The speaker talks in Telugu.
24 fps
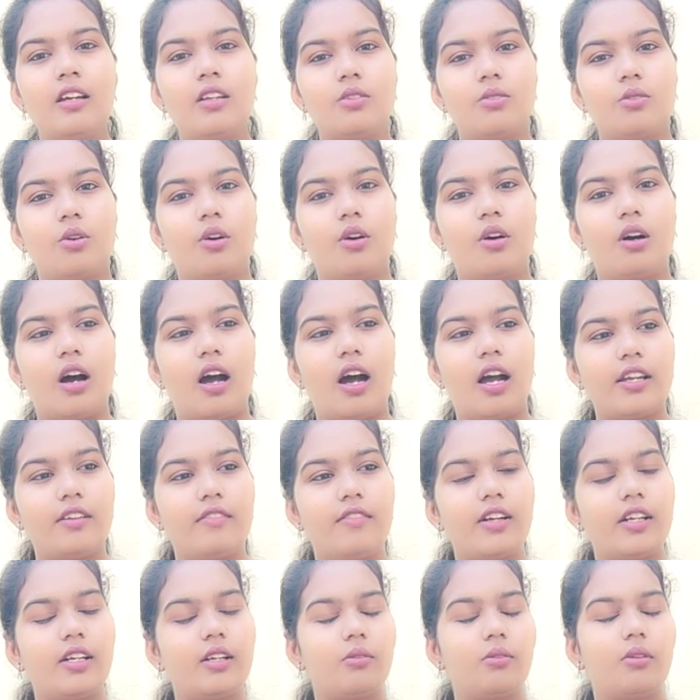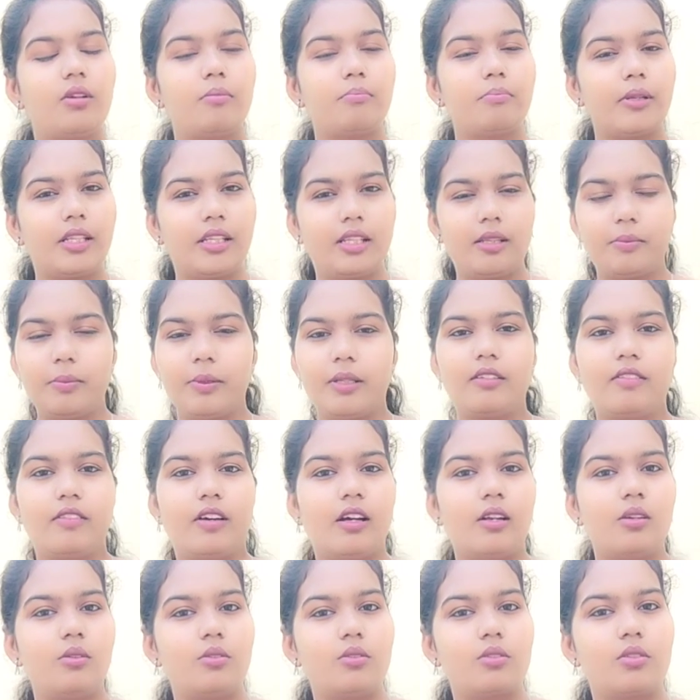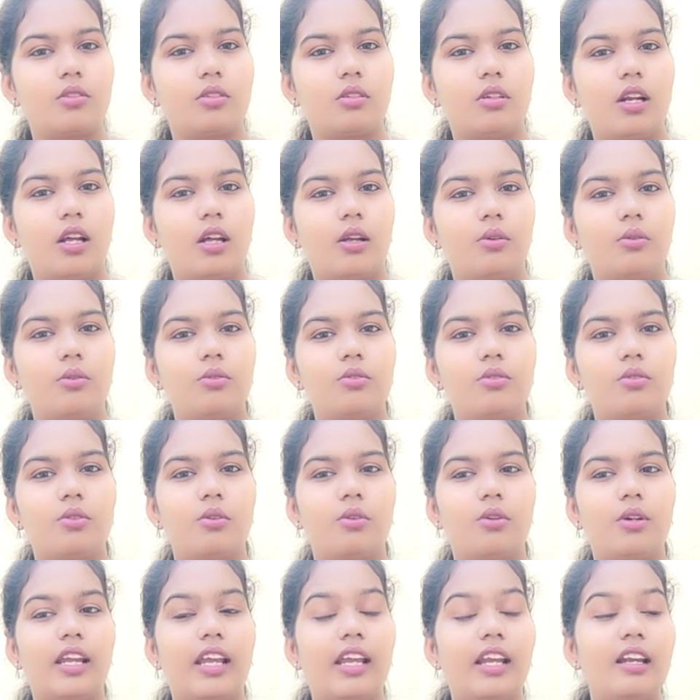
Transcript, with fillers: సో ఆ ఈవెంట్కి కూడా పెద్ద పెద్ద వాళ్ళు వస్తున్నారు సో